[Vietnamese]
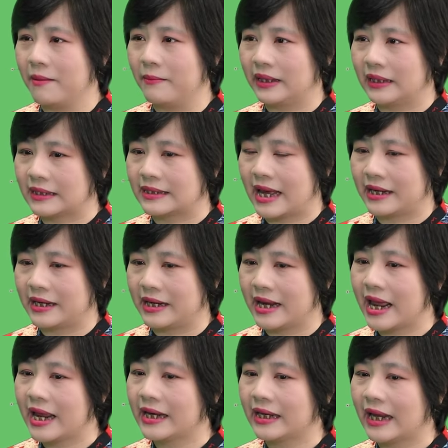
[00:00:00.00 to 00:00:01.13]
mà thực ra thì
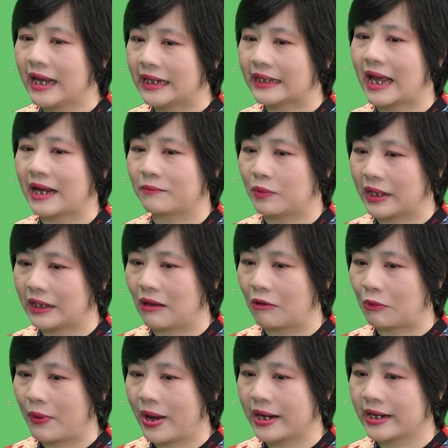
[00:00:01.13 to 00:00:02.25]
nên hình thành một cái thói
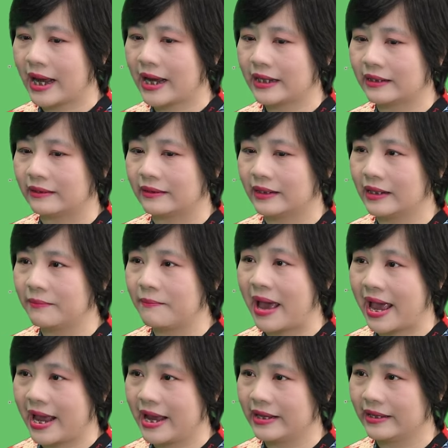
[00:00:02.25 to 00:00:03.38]
quen ngay từ khi
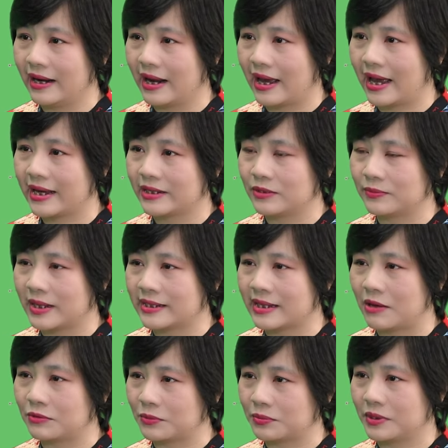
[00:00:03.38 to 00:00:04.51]
bé tức là ngay chúng ta
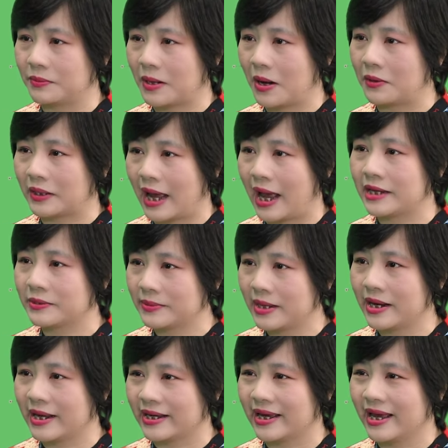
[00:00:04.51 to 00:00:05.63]
giáo dục trong con cái trong gia đình